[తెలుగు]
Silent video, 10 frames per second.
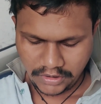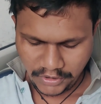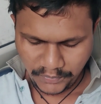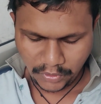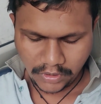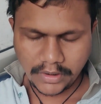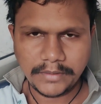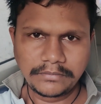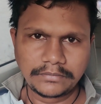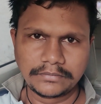ట్రిప్పులు
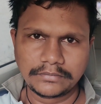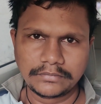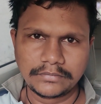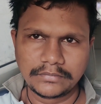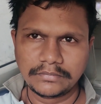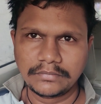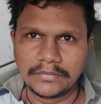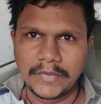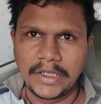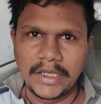కొడదాం
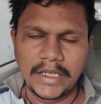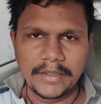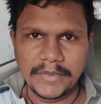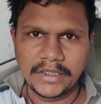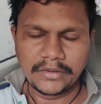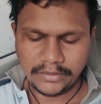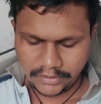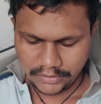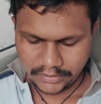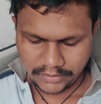అది మనకు
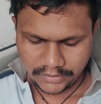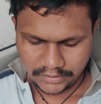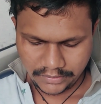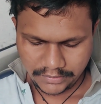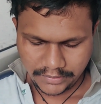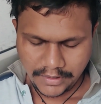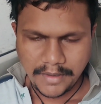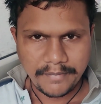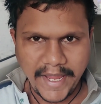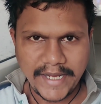
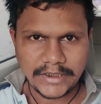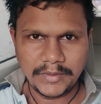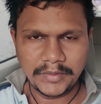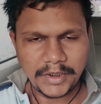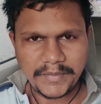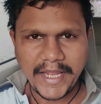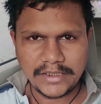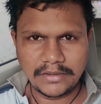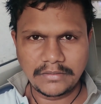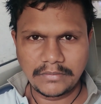మ్యాక్సిమం ఉంటే
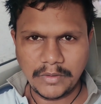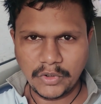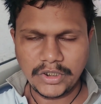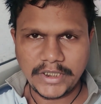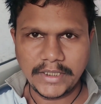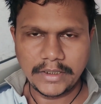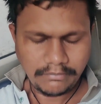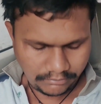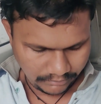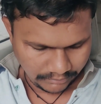మ్యాక్సిమం అమౌంట్
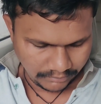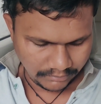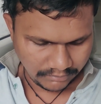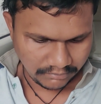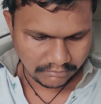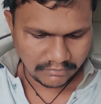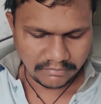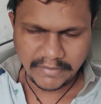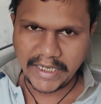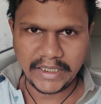చేద్దాం
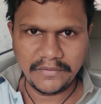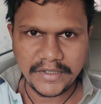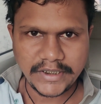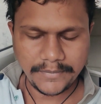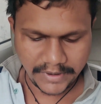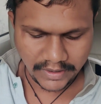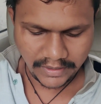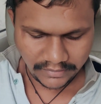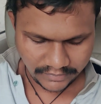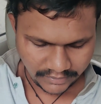బలంగా ఫిక్స్ అయిపోయినా
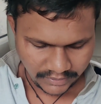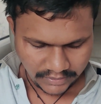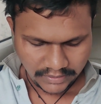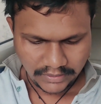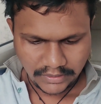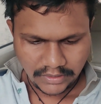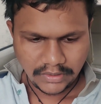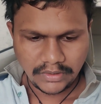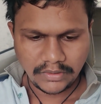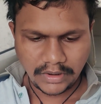
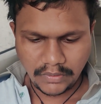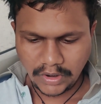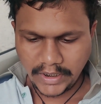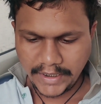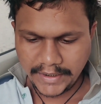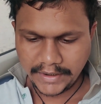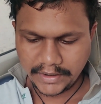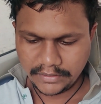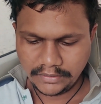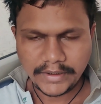ఒక ఓలానే
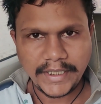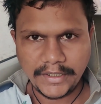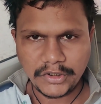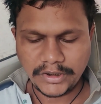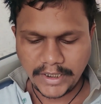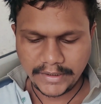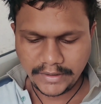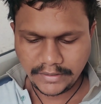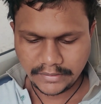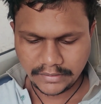కాదు ఏది వస్తే
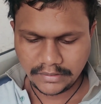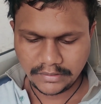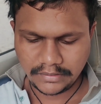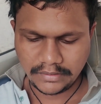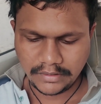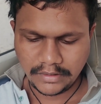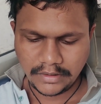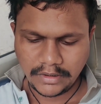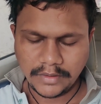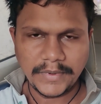అది
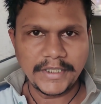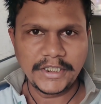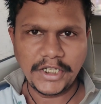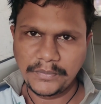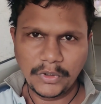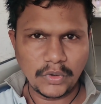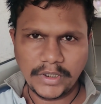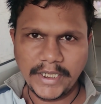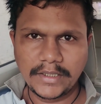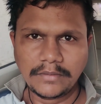ఇప్పుడైతే ట్రిప్పులు
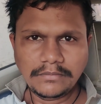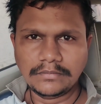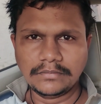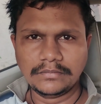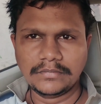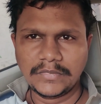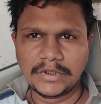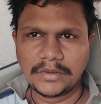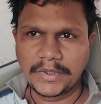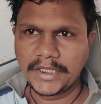కొట్టేద్దాం
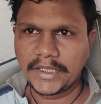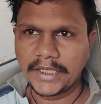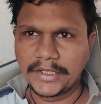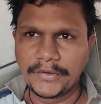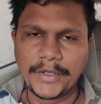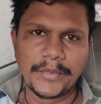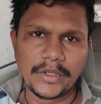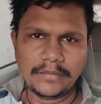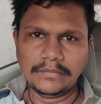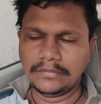ఇప్పుడైతే కంటిన్యూ
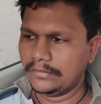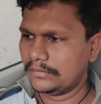అయిపోదాం